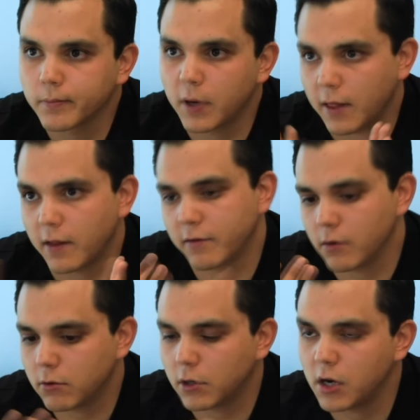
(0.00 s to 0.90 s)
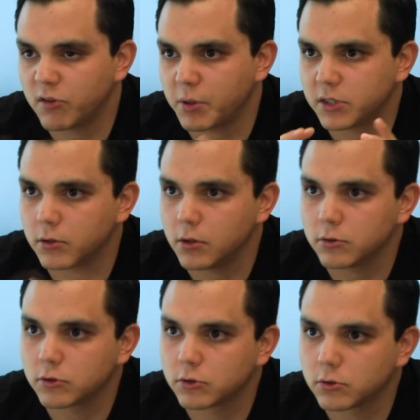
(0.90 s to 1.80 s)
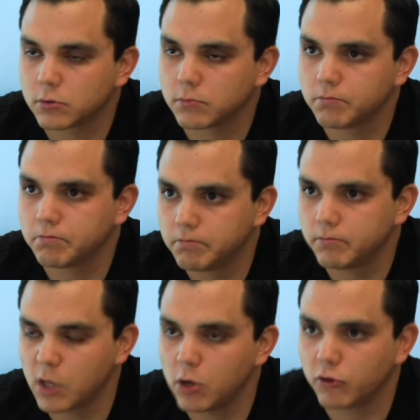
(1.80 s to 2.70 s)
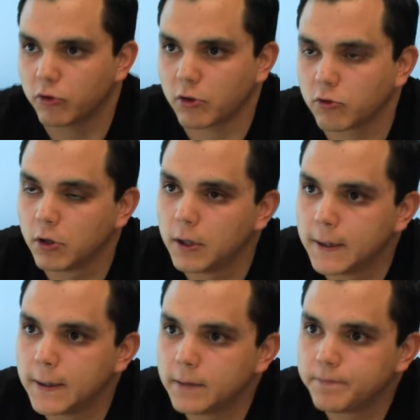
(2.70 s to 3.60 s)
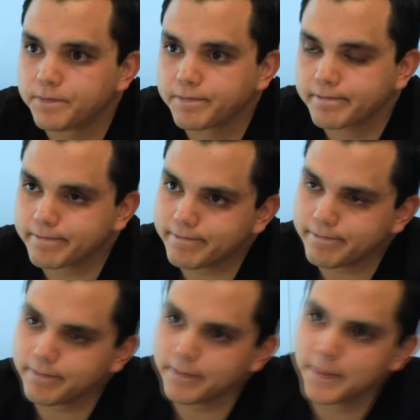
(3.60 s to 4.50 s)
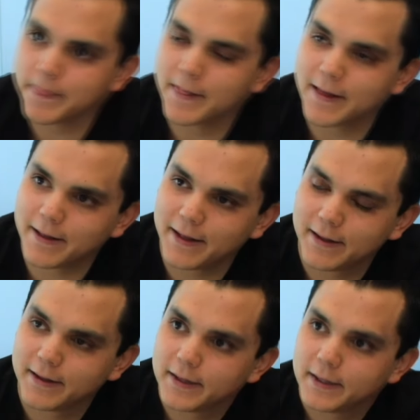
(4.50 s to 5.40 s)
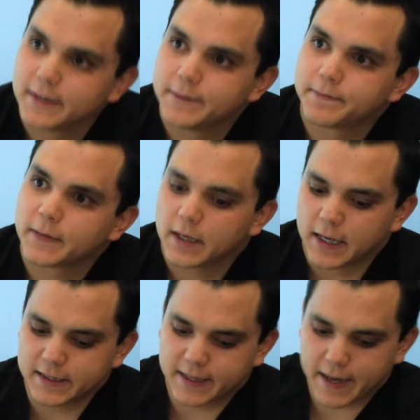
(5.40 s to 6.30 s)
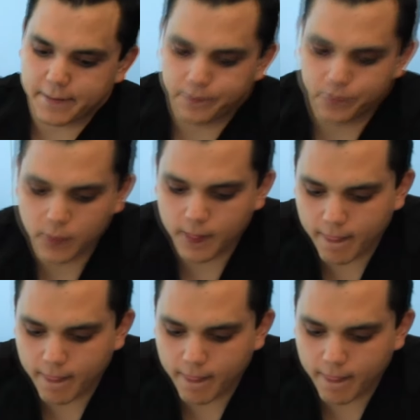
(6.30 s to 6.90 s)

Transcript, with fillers: para dárselo con el espacio de los de los dos dedos. ¿Y cómo fue esa ingeniería? Me dices que hicieron bocetos, eh, es me que, imagino que tienes